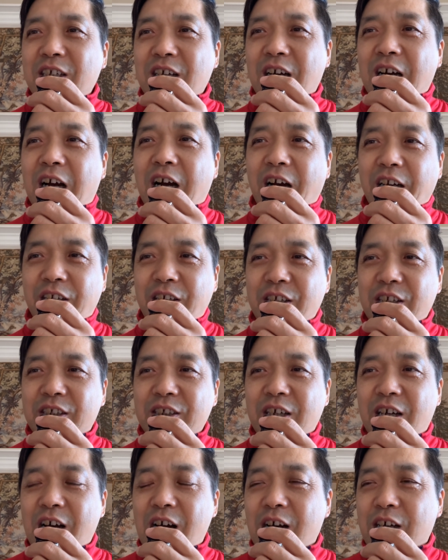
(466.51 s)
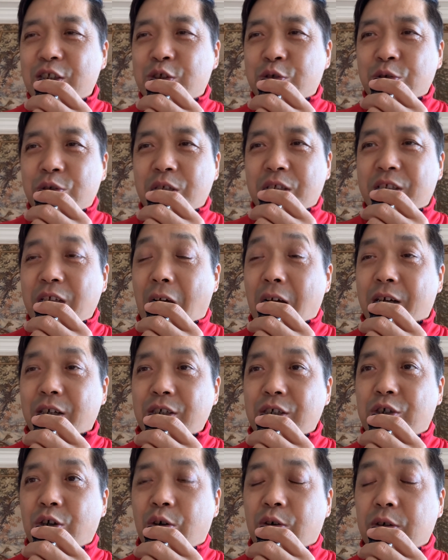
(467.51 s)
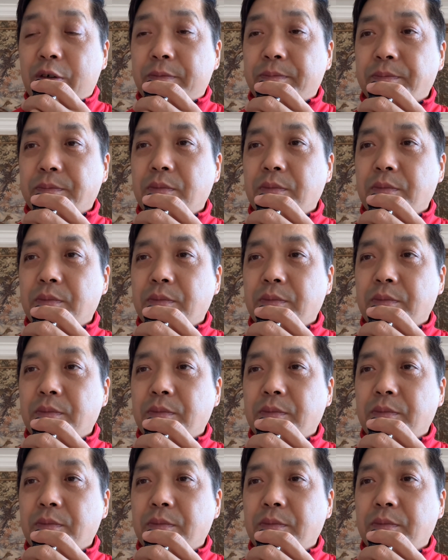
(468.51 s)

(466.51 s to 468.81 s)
狠着呢啊，绝对下狠手。